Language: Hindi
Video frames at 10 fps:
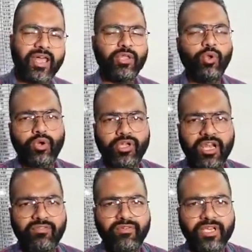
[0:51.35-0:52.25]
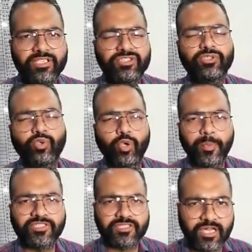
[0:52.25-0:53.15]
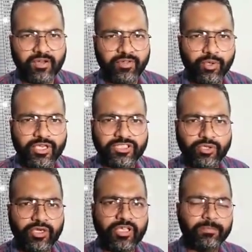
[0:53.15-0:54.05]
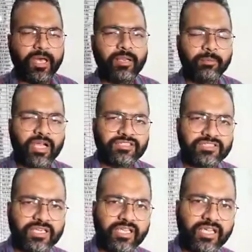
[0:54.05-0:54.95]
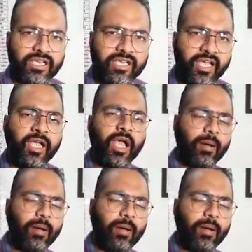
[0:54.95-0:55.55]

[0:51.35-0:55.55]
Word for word: ऐसे लोगों के खिलाफ निश्चित तौर पर सख्त कार्रवाई होनी चाहिए और इस बारे में बातचीत करने के लिए